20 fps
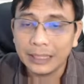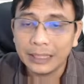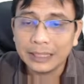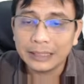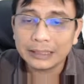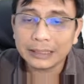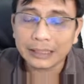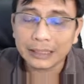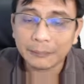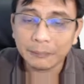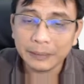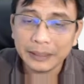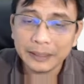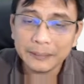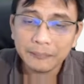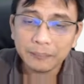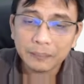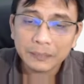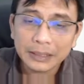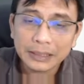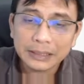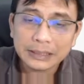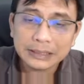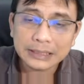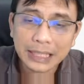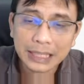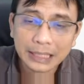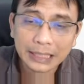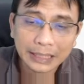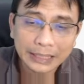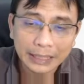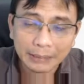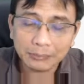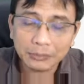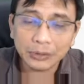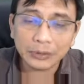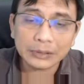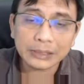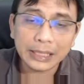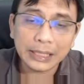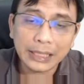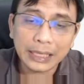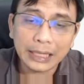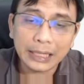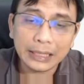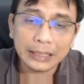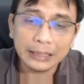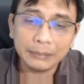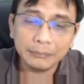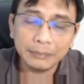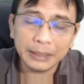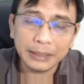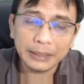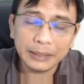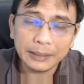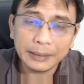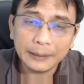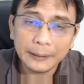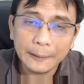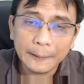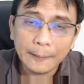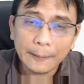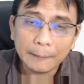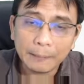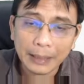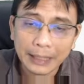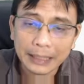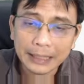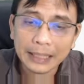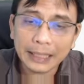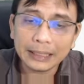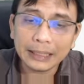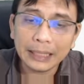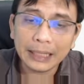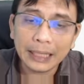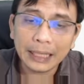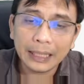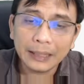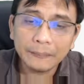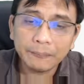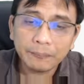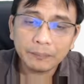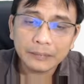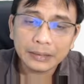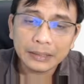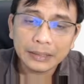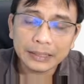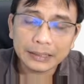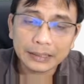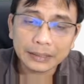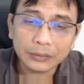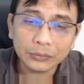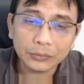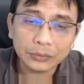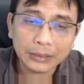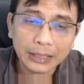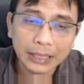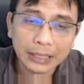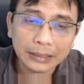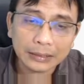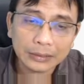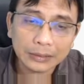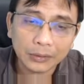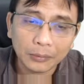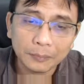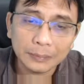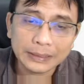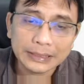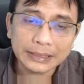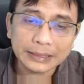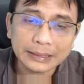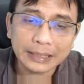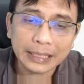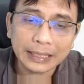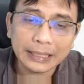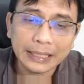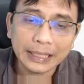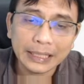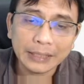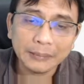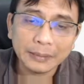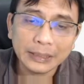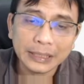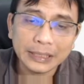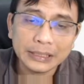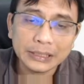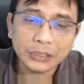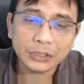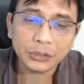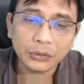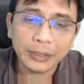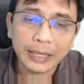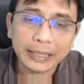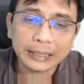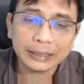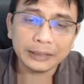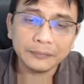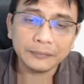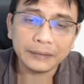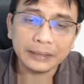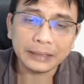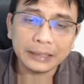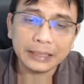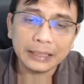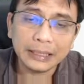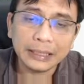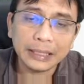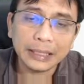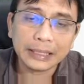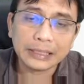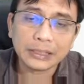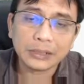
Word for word: Tetapi cara yang menurut saya lebih baik adalah kita tukar completion trackingnya menjadi show activity as